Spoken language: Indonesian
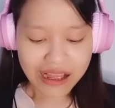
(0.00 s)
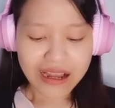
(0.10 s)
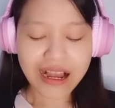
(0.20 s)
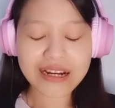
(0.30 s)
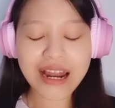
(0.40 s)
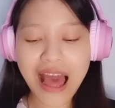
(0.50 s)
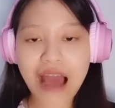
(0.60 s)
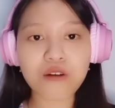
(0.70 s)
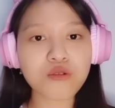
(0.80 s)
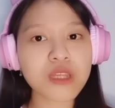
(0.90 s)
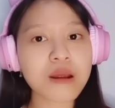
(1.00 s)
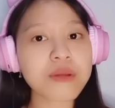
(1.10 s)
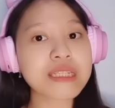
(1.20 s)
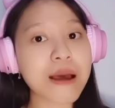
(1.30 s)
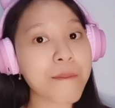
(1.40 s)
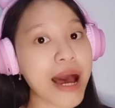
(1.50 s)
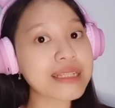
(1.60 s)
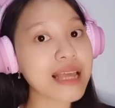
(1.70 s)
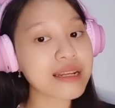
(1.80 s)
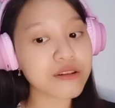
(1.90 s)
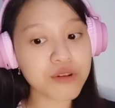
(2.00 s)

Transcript: Karena aku tuh tidak bisa masak di